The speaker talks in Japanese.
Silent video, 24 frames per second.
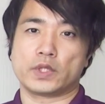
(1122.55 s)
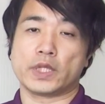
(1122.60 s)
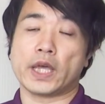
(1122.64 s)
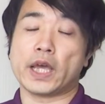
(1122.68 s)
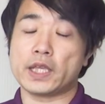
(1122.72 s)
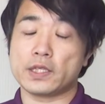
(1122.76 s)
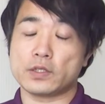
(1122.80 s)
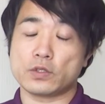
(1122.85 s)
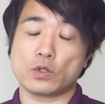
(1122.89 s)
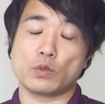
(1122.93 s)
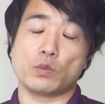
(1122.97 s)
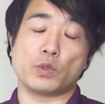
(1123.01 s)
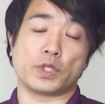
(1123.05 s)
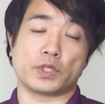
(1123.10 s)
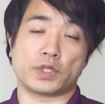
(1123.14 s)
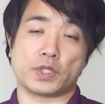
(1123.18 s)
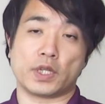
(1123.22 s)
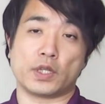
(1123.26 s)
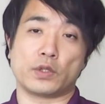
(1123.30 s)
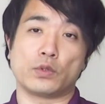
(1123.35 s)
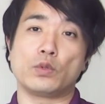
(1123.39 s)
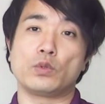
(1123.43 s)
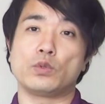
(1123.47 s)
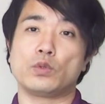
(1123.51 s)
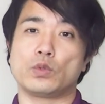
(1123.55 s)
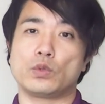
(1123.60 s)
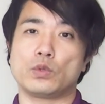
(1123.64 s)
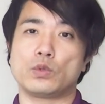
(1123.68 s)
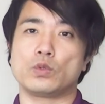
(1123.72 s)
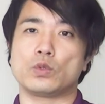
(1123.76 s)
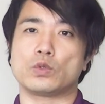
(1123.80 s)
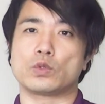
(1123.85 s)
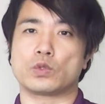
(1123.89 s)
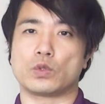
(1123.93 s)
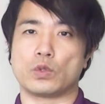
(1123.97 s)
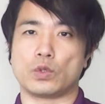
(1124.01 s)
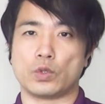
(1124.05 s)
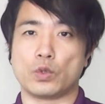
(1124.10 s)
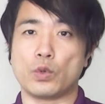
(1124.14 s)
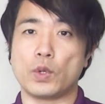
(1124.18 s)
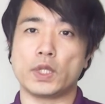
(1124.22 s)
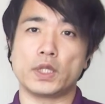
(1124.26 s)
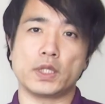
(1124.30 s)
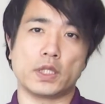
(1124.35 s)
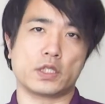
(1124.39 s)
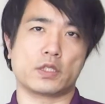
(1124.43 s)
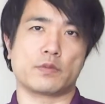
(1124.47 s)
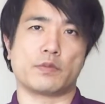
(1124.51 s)
内臓もですね、どんどんどんどんその
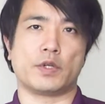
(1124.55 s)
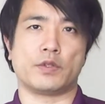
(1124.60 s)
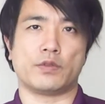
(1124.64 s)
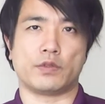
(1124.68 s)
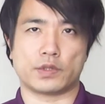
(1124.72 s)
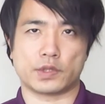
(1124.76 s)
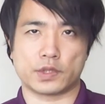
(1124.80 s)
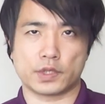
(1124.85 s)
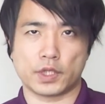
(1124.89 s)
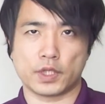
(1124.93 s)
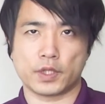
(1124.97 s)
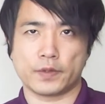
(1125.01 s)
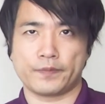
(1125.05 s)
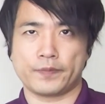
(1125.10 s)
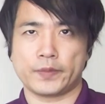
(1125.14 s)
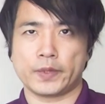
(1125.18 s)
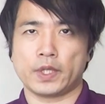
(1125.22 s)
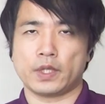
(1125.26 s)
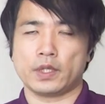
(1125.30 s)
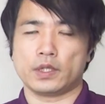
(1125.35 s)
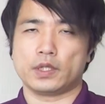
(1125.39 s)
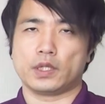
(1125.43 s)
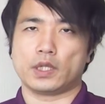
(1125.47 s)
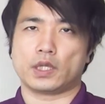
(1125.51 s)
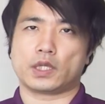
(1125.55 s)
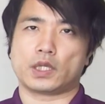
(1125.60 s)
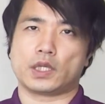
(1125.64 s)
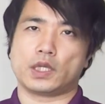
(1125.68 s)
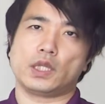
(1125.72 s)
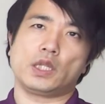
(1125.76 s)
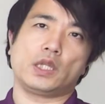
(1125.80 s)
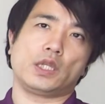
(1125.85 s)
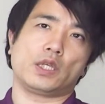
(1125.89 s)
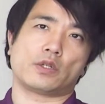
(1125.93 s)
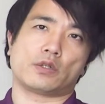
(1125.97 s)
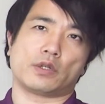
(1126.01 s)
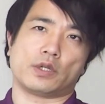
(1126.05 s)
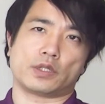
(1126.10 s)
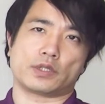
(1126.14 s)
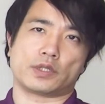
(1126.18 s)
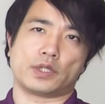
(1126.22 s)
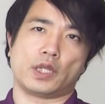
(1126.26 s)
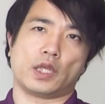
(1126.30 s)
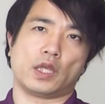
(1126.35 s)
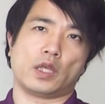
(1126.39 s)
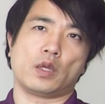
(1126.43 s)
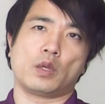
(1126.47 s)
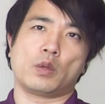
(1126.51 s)
弱ってしまうんですね。で、筋肉はで
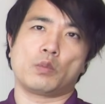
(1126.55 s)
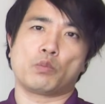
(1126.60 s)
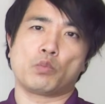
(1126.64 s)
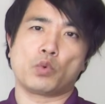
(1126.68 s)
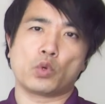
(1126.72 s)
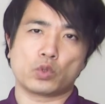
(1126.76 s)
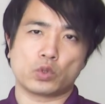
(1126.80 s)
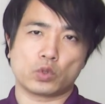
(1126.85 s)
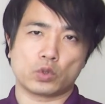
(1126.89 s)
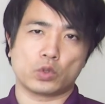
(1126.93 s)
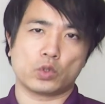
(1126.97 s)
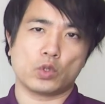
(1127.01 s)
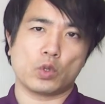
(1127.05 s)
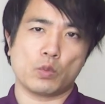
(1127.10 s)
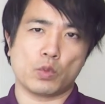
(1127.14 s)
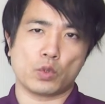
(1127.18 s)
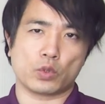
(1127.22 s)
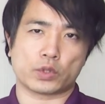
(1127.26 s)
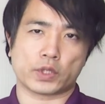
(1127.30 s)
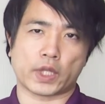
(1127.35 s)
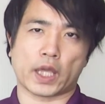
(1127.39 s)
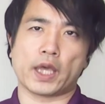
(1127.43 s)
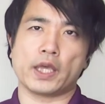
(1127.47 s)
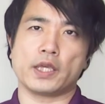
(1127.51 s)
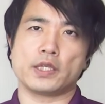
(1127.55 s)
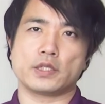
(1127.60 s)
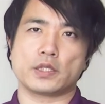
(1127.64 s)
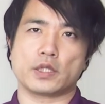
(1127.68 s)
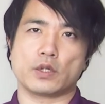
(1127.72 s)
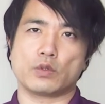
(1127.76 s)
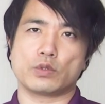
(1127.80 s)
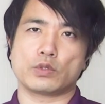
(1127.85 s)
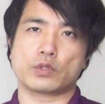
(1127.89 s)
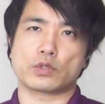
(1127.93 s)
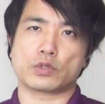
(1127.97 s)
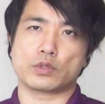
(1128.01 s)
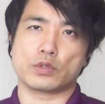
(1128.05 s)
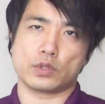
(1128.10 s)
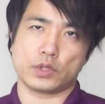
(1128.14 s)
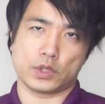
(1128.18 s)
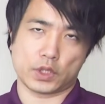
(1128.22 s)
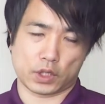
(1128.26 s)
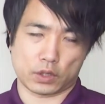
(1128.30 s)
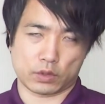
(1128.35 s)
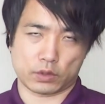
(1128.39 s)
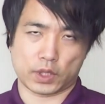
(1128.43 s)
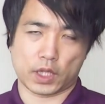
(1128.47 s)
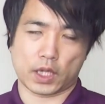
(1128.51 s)
すね、最も代謝を作っ
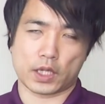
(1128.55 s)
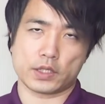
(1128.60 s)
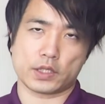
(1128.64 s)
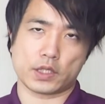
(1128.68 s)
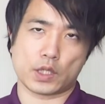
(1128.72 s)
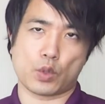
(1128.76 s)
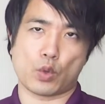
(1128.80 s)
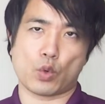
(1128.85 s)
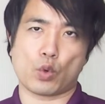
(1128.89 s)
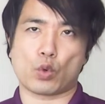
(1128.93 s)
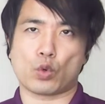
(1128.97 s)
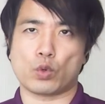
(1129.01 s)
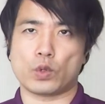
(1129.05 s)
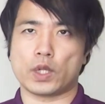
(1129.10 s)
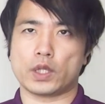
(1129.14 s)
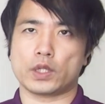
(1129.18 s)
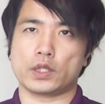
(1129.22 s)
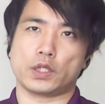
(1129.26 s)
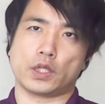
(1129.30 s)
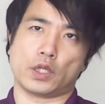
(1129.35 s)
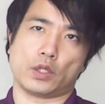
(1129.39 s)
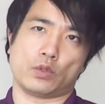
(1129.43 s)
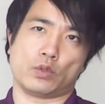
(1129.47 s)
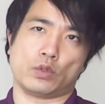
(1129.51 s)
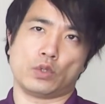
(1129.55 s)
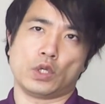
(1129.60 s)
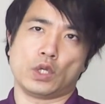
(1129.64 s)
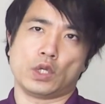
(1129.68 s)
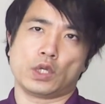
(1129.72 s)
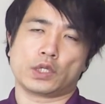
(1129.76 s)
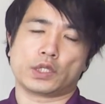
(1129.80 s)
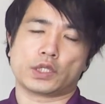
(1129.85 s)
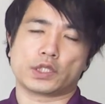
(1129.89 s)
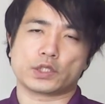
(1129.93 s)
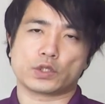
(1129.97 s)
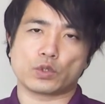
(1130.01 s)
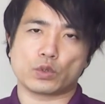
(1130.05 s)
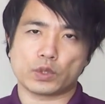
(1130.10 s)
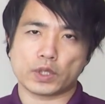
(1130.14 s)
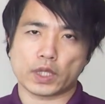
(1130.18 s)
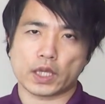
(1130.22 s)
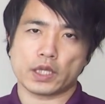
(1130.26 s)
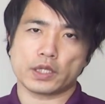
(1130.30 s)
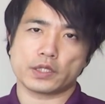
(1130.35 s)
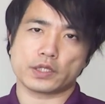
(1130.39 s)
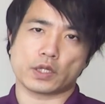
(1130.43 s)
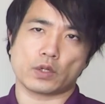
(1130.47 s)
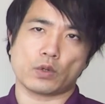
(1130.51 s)
ている、代謝を行っている基礎
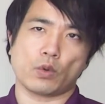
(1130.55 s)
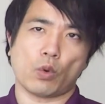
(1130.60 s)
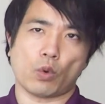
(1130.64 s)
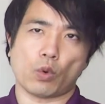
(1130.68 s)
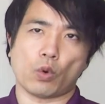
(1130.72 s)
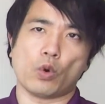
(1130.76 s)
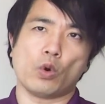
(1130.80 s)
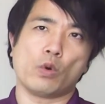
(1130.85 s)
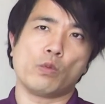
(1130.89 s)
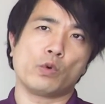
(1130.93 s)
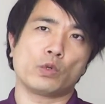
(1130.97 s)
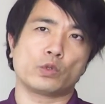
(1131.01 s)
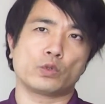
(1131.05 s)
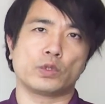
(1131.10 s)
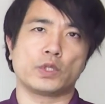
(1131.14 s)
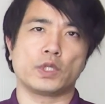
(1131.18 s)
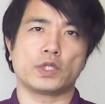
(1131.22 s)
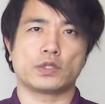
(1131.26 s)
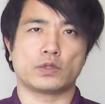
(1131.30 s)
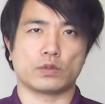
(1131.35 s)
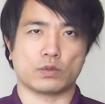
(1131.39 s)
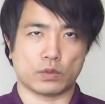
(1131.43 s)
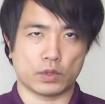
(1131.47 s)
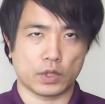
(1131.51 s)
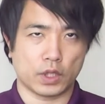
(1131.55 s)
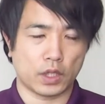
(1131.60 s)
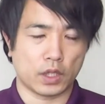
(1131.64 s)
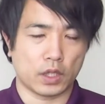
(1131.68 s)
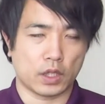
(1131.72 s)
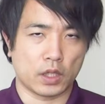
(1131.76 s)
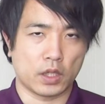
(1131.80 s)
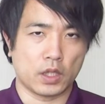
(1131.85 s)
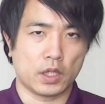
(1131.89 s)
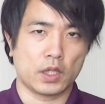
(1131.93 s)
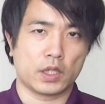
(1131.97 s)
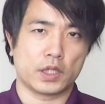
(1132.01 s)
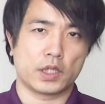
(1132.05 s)
代謝の大元ですので、